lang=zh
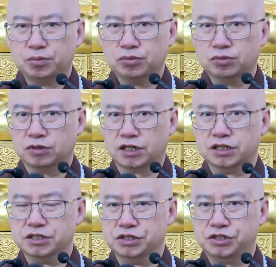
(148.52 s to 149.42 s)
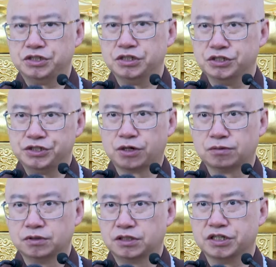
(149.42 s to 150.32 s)
不肯尽孝，
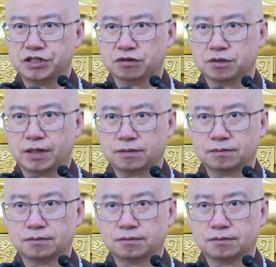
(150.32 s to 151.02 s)
这个叫什么？